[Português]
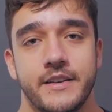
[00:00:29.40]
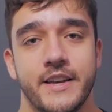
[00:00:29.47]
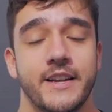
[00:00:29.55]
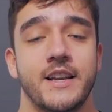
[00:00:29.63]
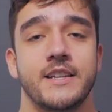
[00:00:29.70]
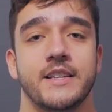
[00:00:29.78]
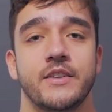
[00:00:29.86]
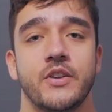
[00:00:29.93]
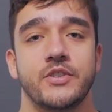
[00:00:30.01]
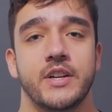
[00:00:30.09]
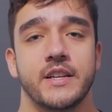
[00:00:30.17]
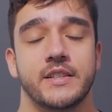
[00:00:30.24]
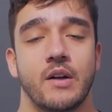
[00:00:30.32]
E analisando a
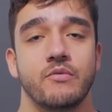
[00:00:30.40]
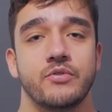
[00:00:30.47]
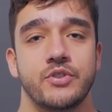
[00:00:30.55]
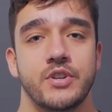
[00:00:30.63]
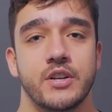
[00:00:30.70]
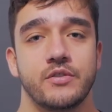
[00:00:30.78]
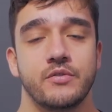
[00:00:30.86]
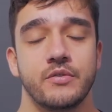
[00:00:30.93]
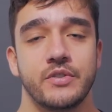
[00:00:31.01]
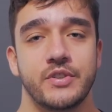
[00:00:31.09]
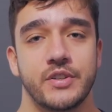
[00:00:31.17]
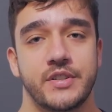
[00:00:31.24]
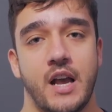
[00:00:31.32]
direção de
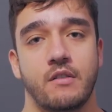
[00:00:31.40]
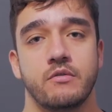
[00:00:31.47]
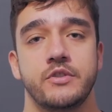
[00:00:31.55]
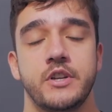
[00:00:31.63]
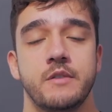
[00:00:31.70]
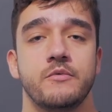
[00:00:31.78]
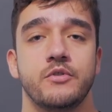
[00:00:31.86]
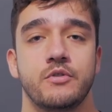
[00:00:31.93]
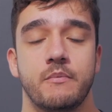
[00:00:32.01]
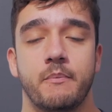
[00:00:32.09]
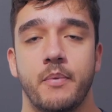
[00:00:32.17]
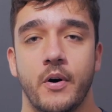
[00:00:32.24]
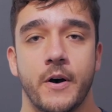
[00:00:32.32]
Jesus, de sacudirmos o
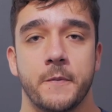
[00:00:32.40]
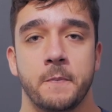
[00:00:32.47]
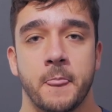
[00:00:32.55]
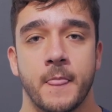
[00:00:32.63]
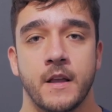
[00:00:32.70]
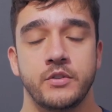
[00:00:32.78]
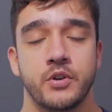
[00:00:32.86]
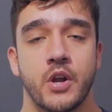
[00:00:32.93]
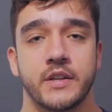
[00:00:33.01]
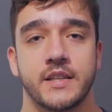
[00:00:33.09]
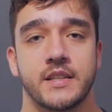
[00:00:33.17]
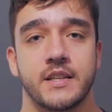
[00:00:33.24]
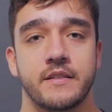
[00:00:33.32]
pó de
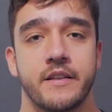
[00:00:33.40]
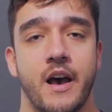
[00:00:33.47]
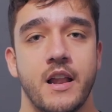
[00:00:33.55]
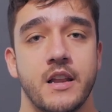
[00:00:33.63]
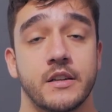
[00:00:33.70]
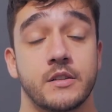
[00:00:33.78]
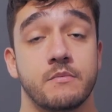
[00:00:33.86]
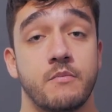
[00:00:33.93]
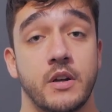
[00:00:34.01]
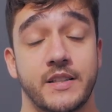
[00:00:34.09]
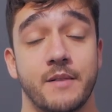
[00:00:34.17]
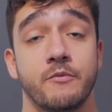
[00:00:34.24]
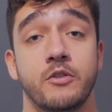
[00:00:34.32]
nossas sandálias,
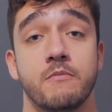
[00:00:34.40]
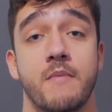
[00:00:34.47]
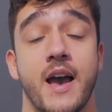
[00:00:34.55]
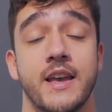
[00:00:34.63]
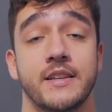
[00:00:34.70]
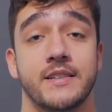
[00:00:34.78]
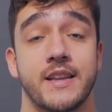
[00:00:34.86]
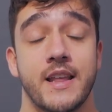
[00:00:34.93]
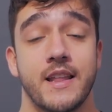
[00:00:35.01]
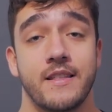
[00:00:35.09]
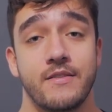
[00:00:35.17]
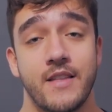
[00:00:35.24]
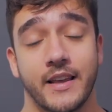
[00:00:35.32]
mostra muito mais
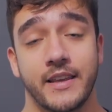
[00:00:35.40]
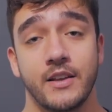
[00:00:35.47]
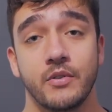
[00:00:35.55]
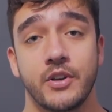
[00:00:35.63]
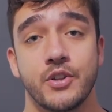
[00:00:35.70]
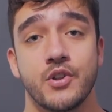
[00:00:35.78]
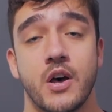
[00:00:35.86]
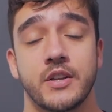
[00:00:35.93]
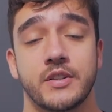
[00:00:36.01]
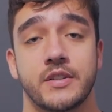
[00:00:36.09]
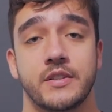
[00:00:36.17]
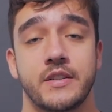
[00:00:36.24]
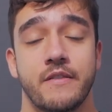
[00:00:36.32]
daquilo que
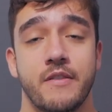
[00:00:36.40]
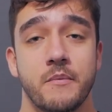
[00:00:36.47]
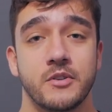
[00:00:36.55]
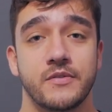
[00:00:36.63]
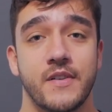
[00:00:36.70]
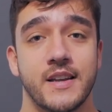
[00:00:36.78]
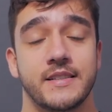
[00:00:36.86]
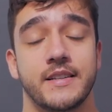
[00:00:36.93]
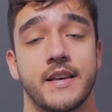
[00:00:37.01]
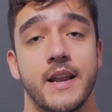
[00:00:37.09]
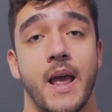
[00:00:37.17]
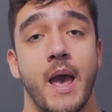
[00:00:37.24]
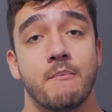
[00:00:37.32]
nós devemos
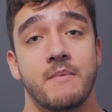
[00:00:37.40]
fazer,